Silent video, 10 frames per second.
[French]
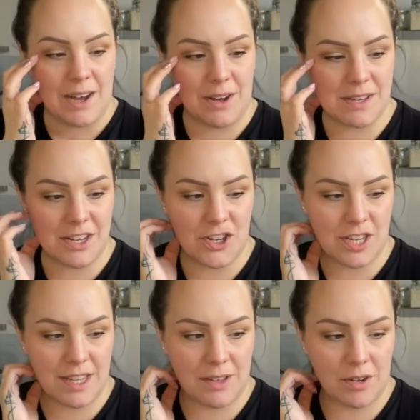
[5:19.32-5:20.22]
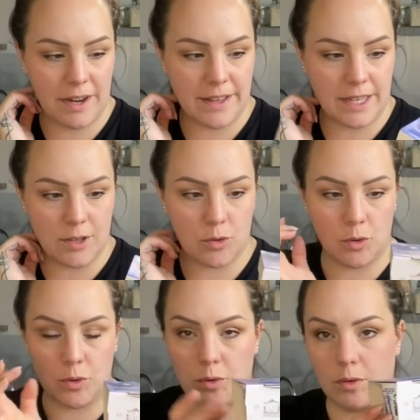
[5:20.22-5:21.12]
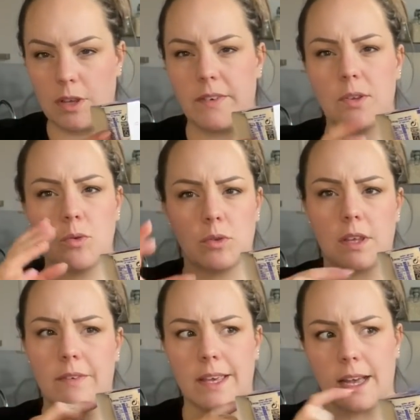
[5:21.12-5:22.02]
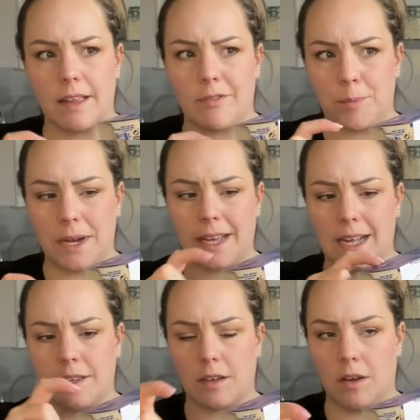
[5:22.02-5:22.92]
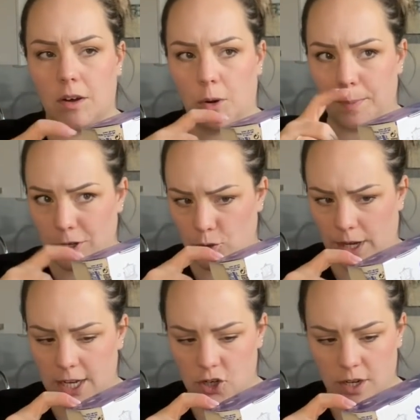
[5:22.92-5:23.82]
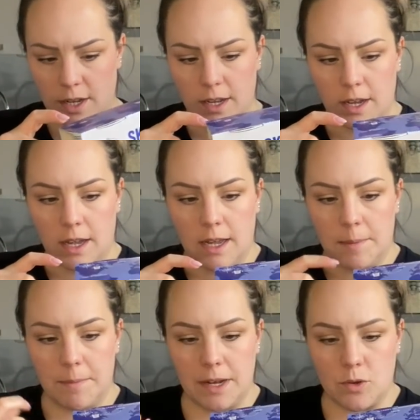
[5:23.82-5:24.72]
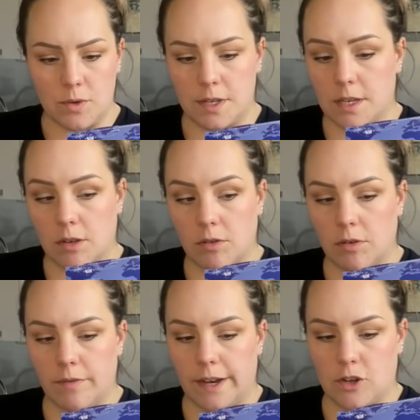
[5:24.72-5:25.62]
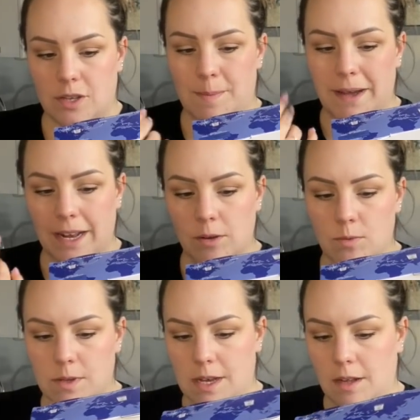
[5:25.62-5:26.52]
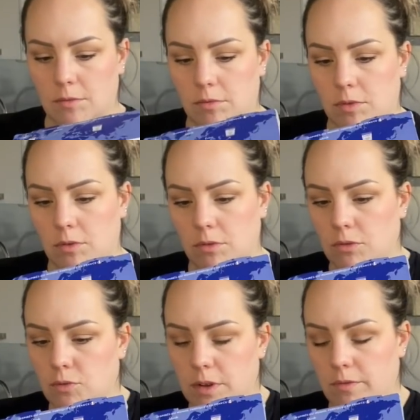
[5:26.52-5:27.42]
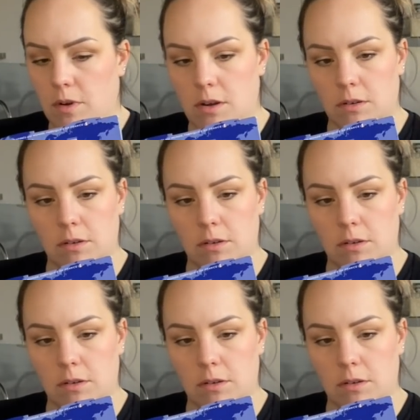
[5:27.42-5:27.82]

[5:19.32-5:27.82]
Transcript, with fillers: Euh, c'est de chez Danone, là il y en a deux, il y avait d'autres, il y avait format 4 en pâturage. Mais le souci c'est que voilà, je ne sais pas quel goût ça, donc je voulais voir.